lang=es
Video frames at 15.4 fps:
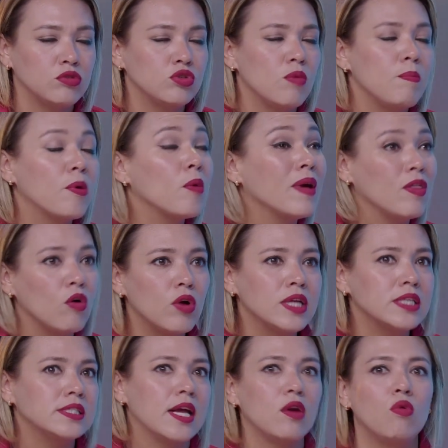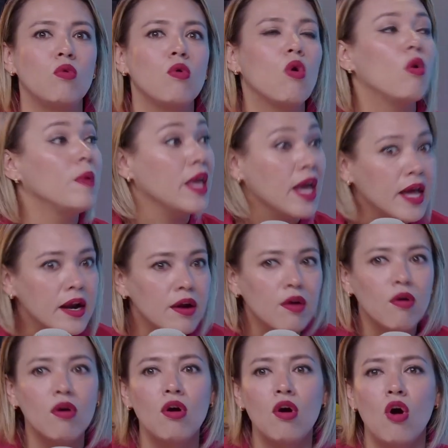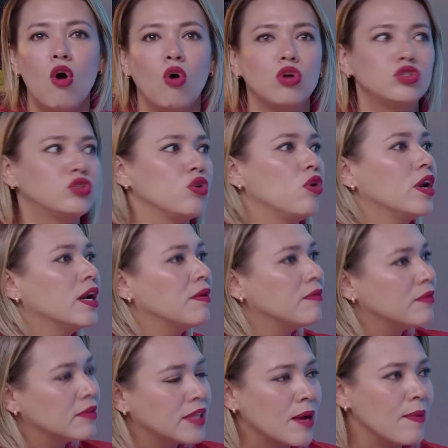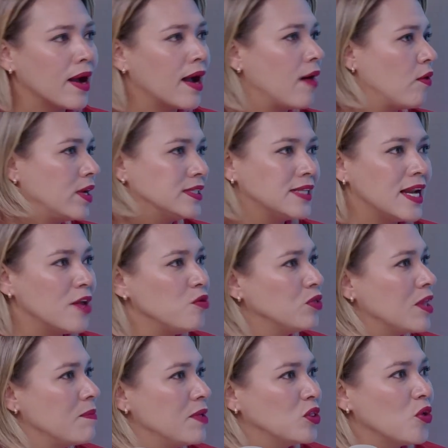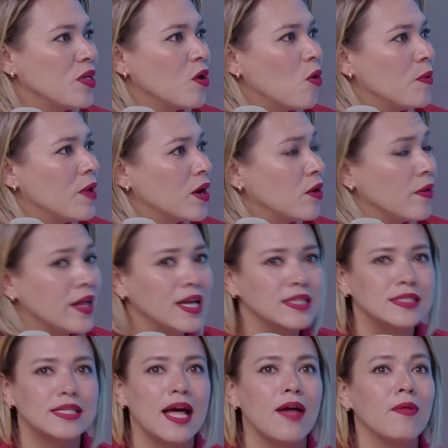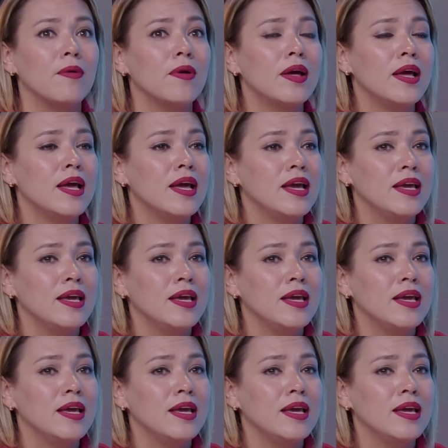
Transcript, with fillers: o son proveedores de algún gobierno o son trabajadores del ayuntamiento de gobierno del estado